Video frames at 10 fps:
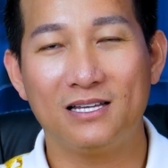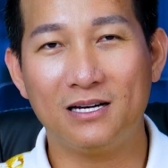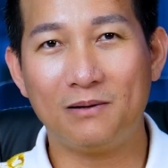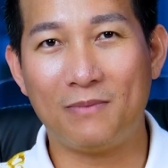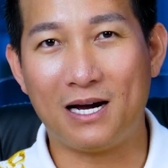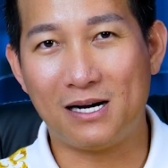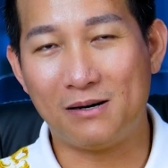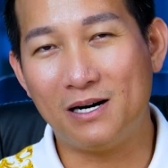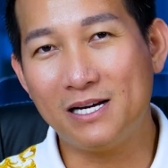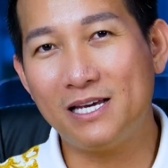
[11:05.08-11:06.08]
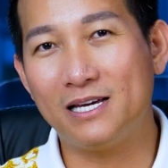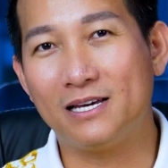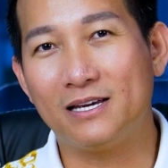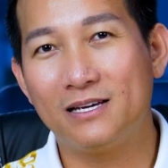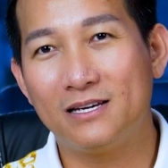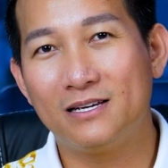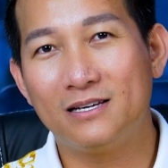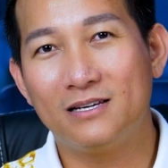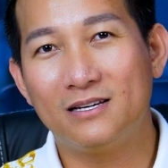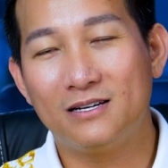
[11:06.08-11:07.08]
nhưng mà bởi vì
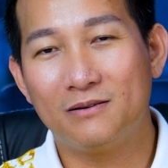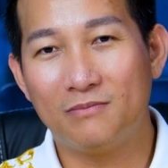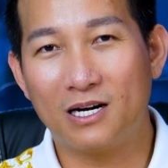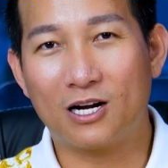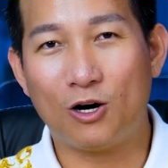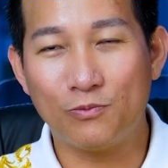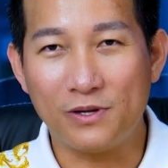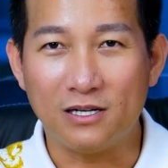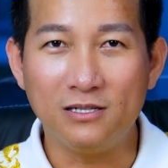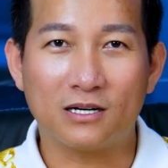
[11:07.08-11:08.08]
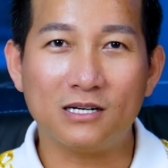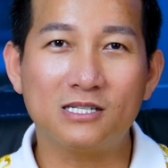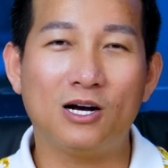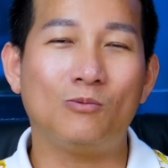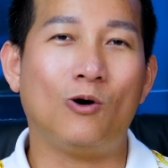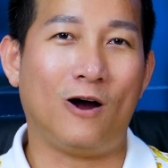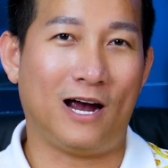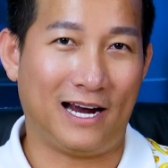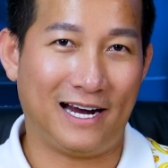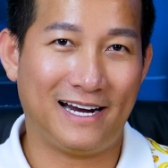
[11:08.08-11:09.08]
mình không giữ được cái sự ôn hòa